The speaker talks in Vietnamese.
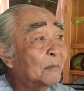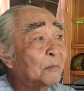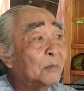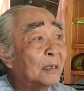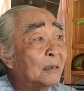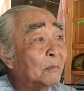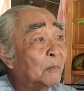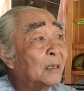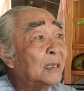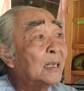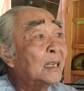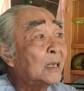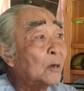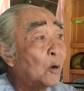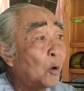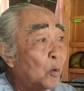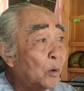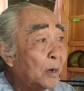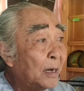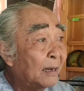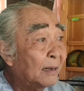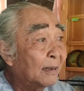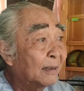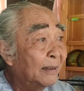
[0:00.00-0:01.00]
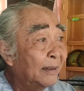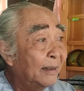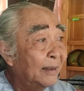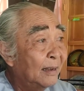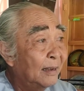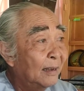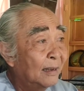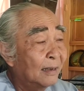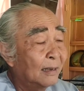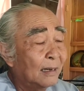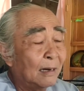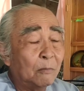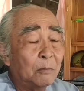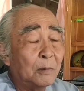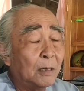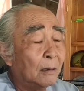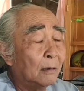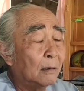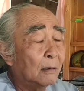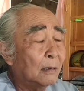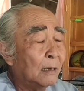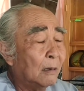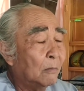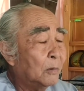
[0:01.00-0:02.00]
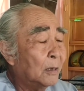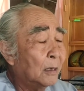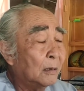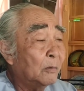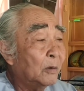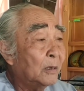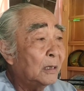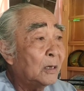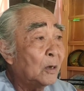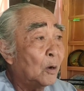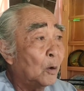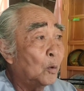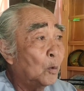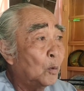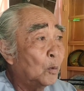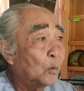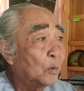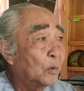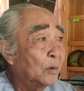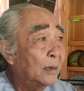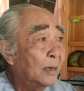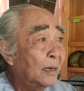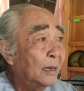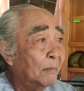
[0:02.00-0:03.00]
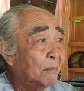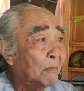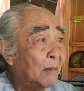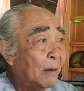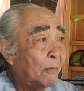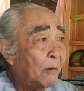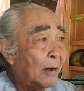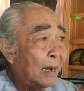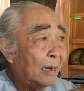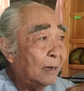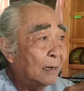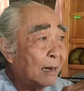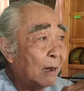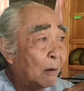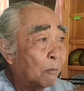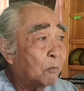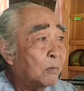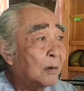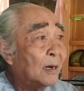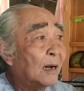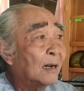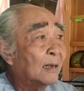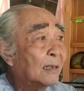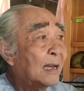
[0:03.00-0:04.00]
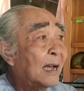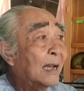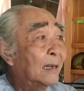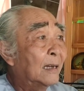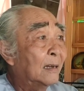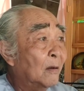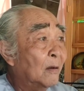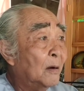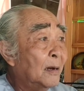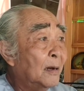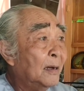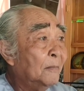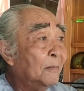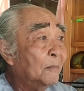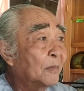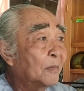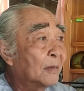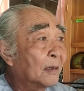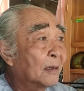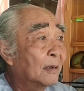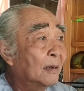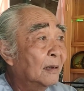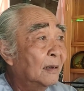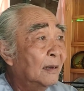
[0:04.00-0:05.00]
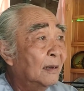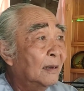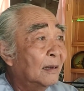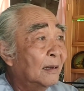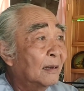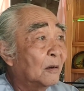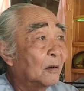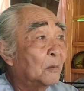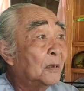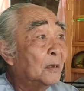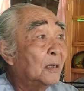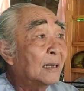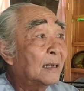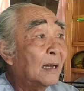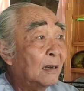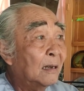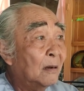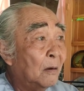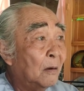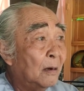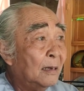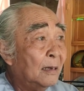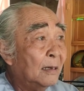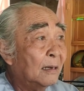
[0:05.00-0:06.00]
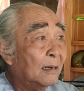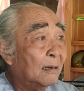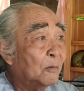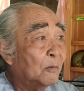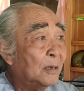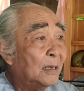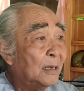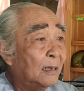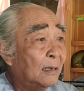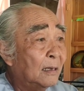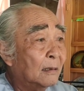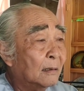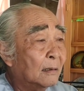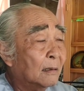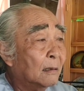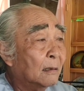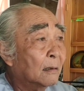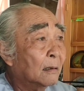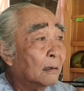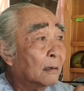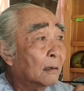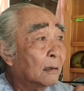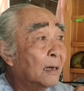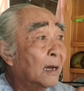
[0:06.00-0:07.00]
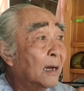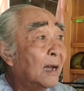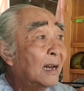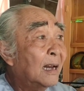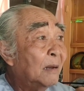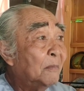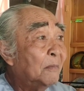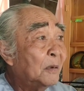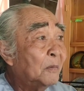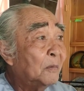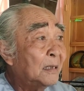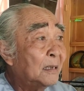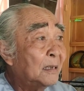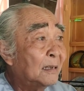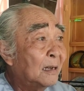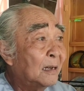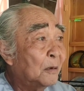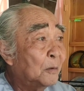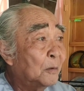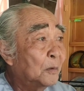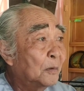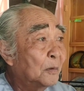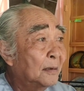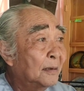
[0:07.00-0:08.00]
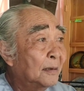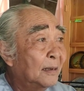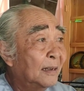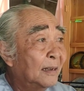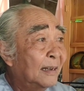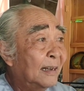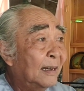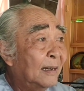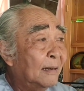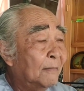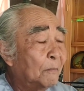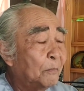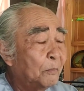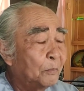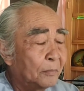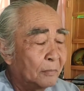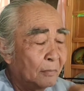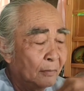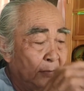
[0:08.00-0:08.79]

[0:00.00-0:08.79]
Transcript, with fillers: mình mình ví dụ nha không được không được có ví dụ mà phải đọc lời thầy nói cũng như thầy nói nè quý vị ghê lắm chứ không phải vừa đâu ha